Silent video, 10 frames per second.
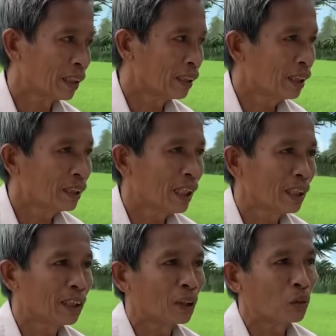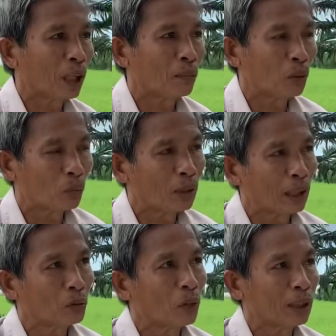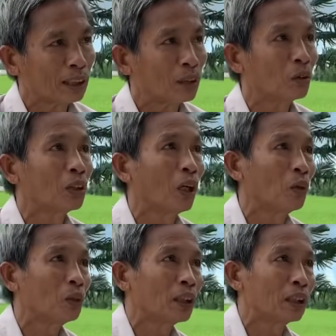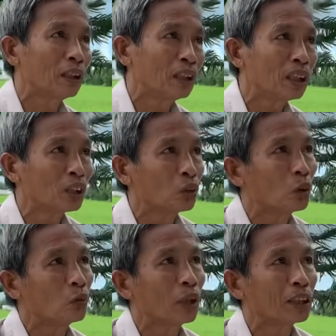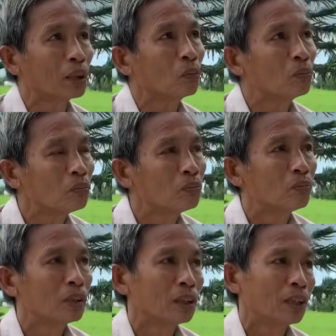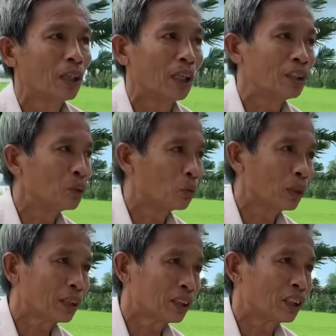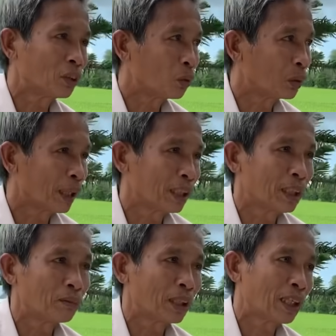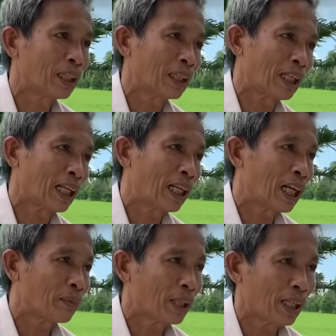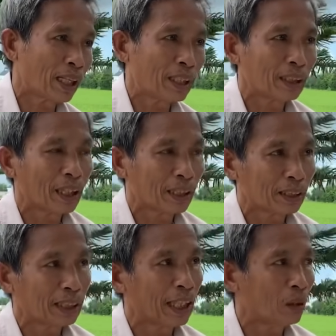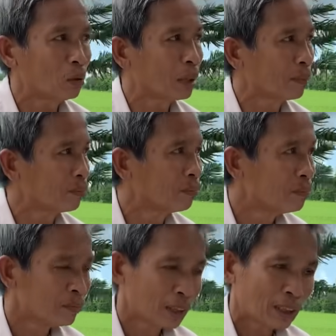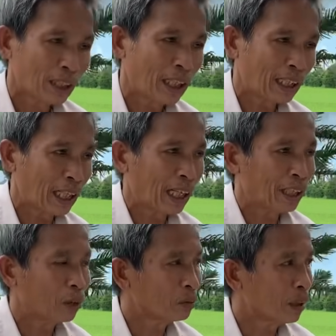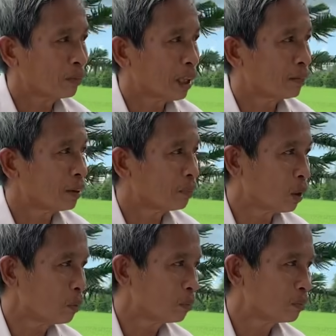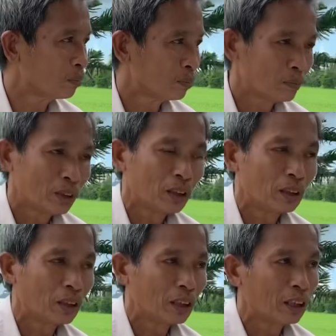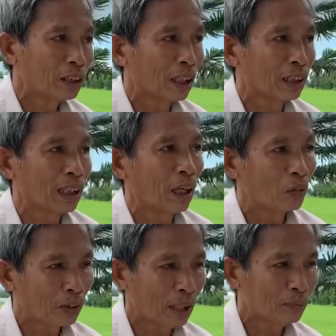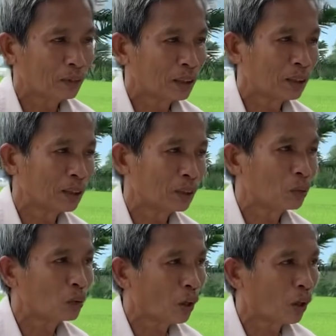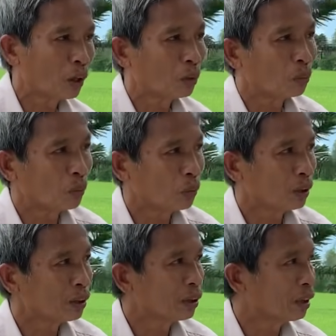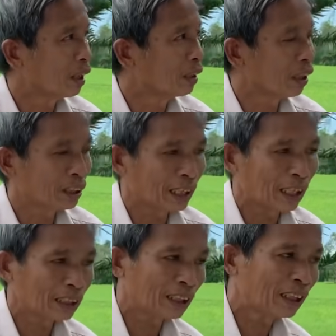vị đất đai thành hoàng bổn cảnh hoàng thiên hộ thổ và kính đức vua quang trung ở vùng đất sình hồ này hôm nay là ngày 22 tháng 6 năm 2021 trên tinh thần đạo pháp thì chúng con cũng muốn đưa lên lời vàng tiếng